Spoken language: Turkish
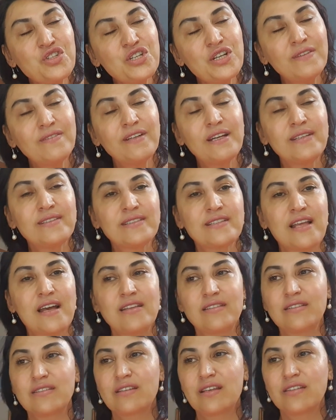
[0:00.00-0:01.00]

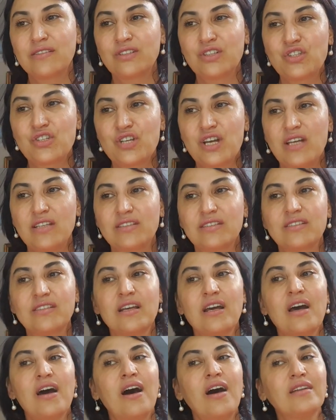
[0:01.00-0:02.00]
çevrenizden tanıyacağınız
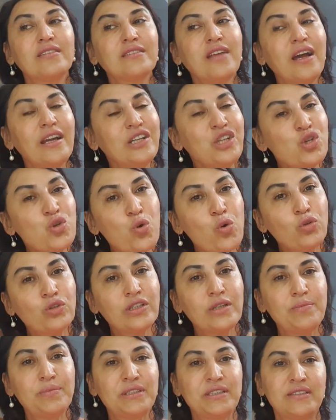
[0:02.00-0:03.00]
hatta iş
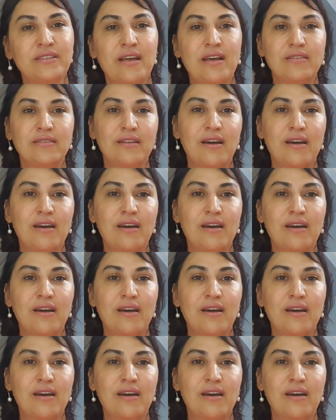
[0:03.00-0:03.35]
ortamından